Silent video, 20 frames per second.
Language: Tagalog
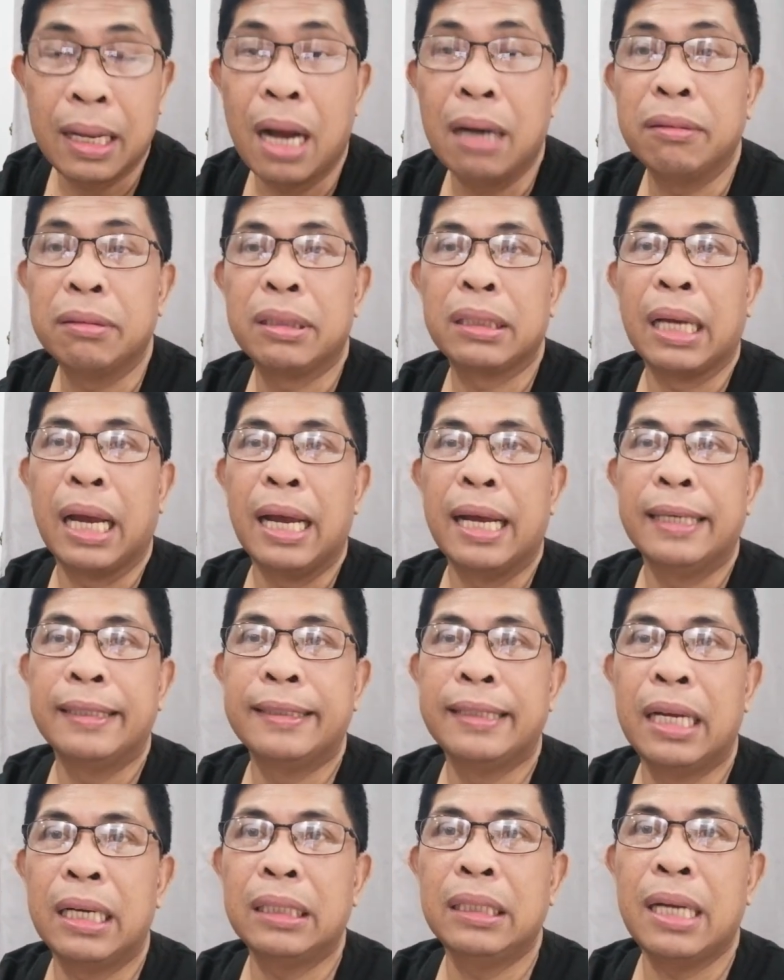
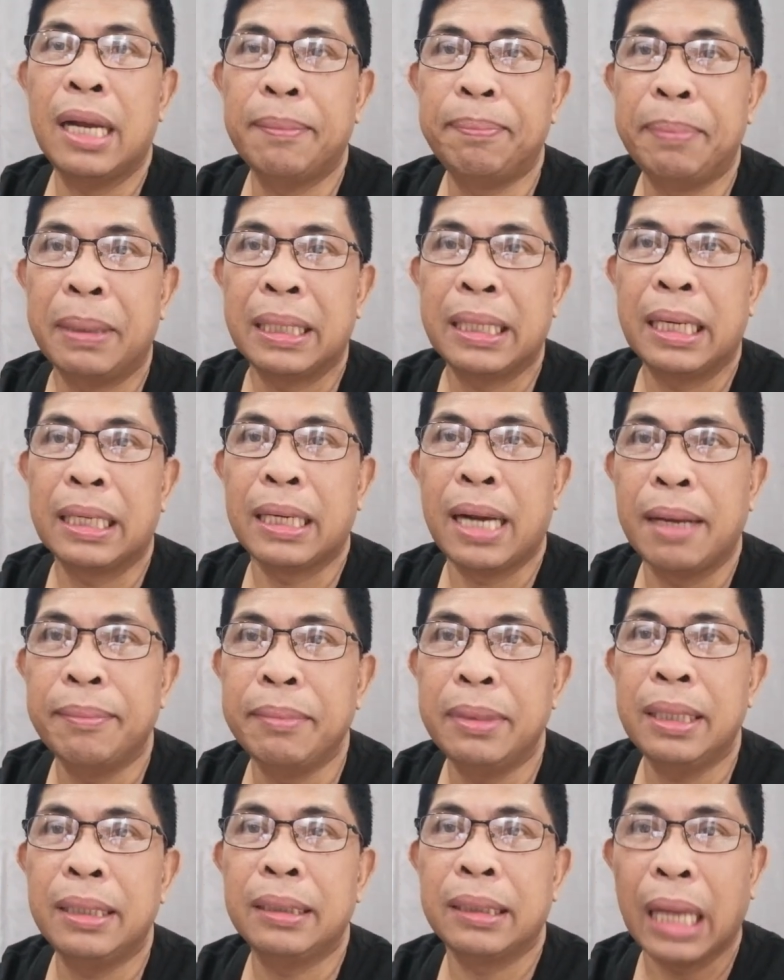kausa ng
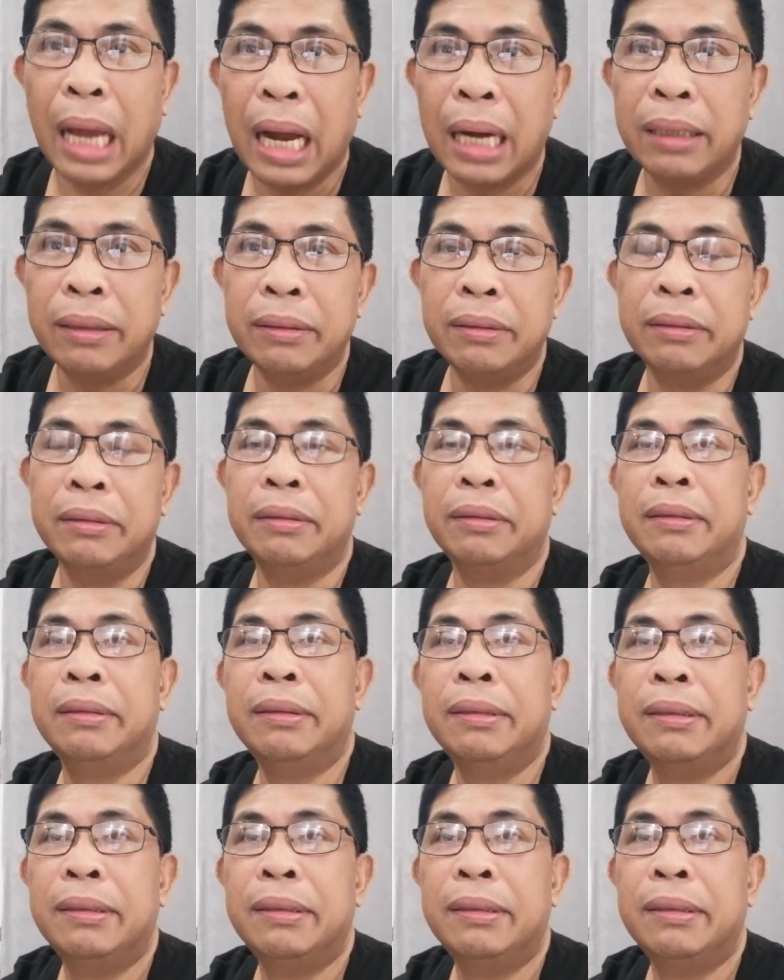napakaraming tao